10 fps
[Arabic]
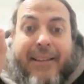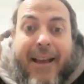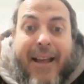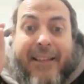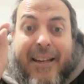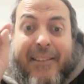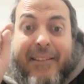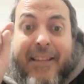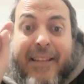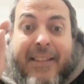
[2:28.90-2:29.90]

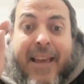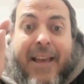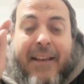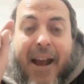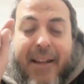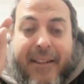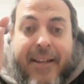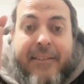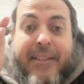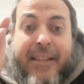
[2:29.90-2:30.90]
عدلت إحياء
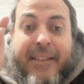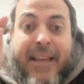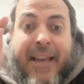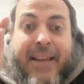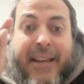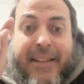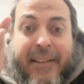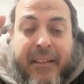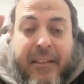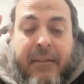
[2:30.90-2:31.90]
عدلت إحياء
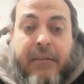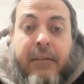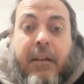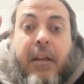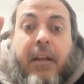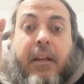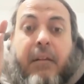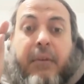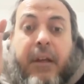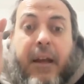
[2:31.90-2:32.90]
ليلة
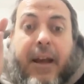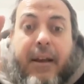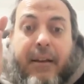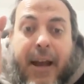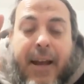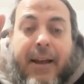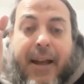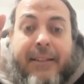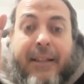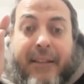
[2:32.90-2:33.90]

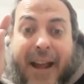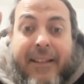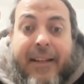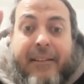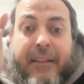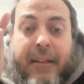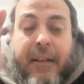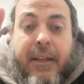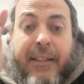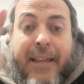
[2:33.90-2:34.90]
عدلت عدلت
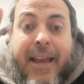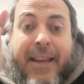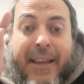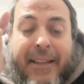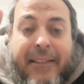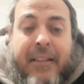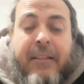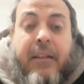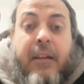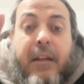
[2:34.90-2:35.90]
إحياء
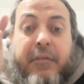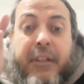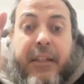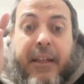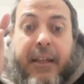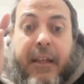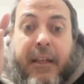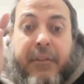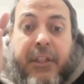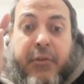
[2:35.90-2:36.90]
ليلة في
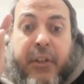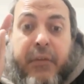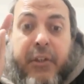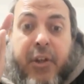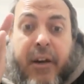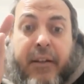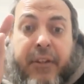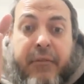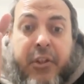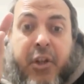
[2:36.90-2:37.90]
في في في شهر
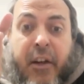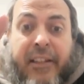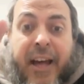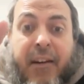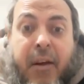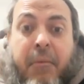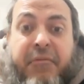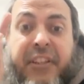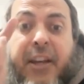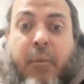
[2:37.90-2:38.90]
في في شهر
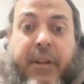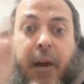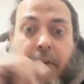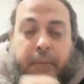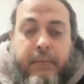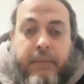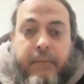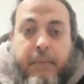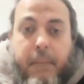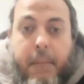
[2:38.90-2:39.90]
حرام في يوم حرام
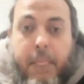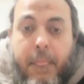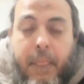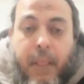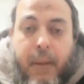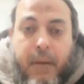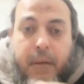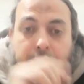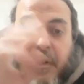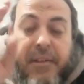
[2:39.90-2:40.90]

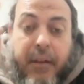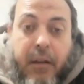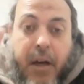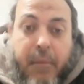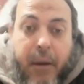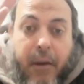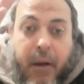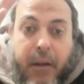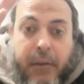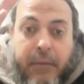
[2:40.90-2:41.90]
من صلى أربع
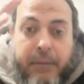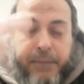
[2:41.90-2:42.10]
ركعات